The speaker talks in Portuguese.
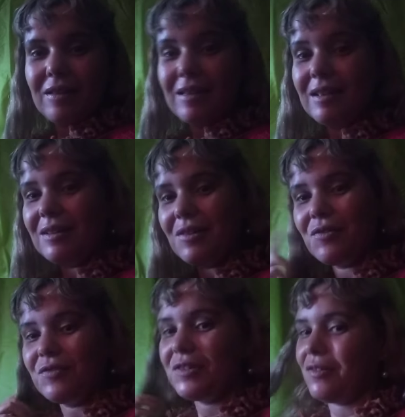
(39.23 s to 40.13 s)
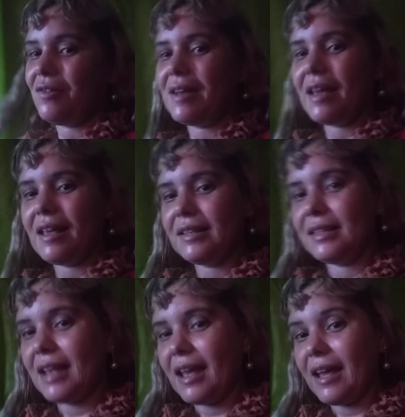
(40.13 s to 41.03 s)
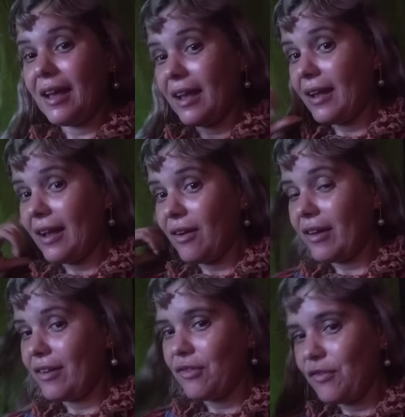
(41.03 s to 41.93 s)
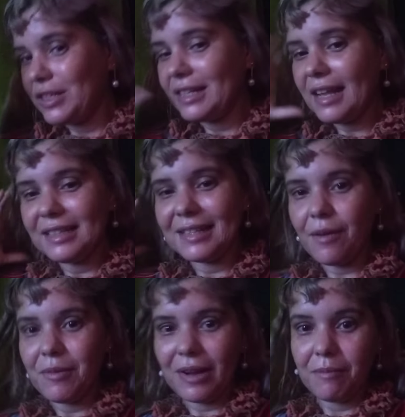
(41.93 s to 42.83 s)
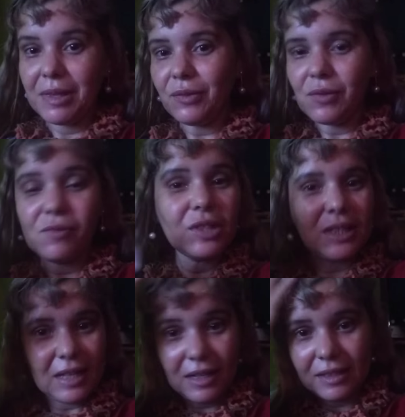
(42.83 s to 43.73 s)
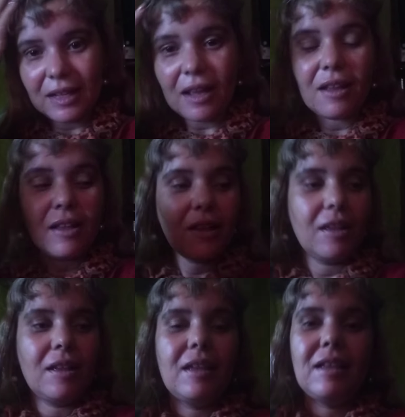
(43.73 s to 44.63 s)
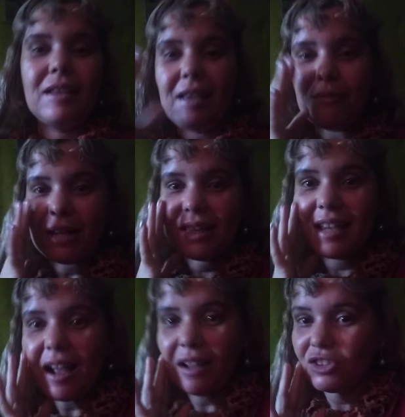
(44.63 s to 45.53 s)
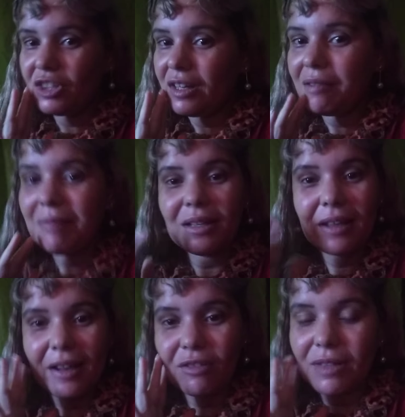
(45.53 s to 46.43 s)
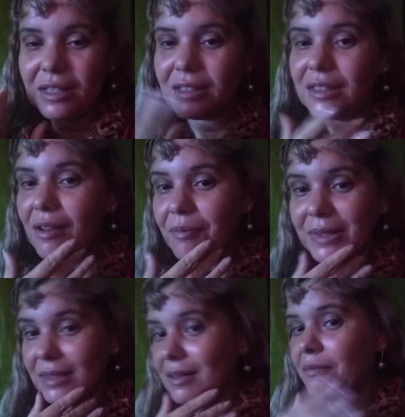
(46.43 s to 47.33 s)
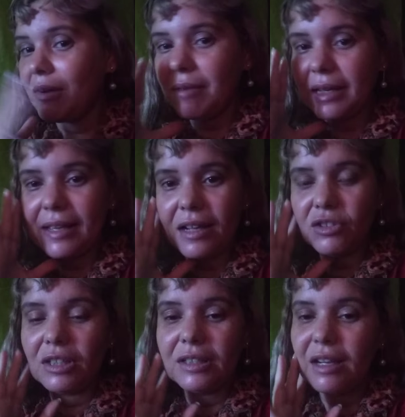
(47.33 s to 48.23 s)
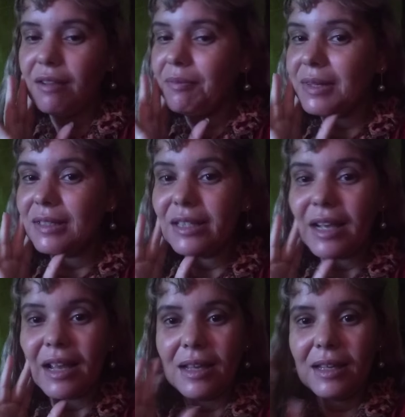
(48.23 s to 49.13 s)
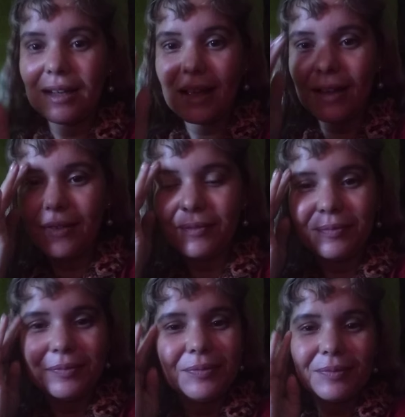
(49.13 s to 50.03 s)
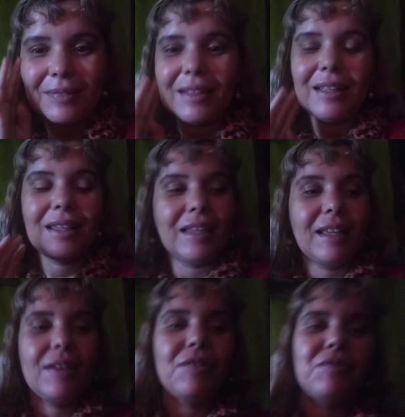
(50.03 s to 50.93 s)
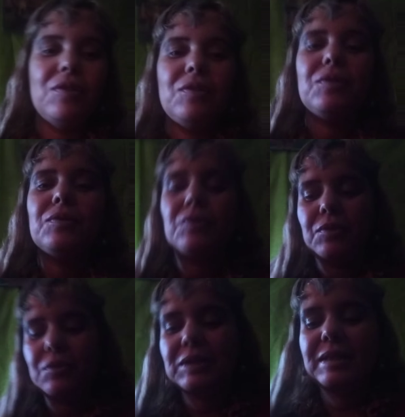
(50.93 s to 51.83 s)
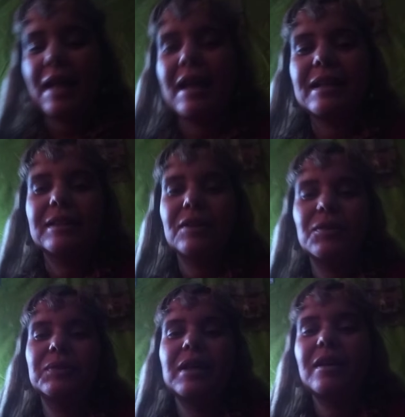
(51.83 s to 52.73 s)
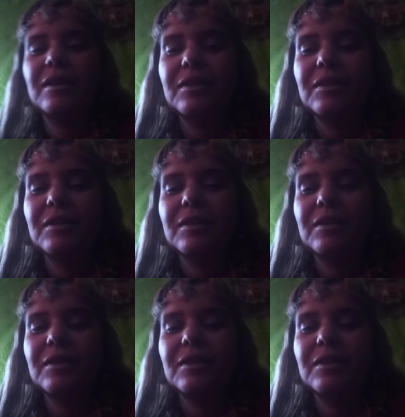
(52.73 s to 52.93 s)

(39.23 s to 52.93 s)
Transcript: Então ficou assim. Agora vou finalizar meu cabelo com vocês, né? E a maquiagem, né? A maquiagem vai ser simples, uma maquiagem simples e, né? Eu vou usar então, né?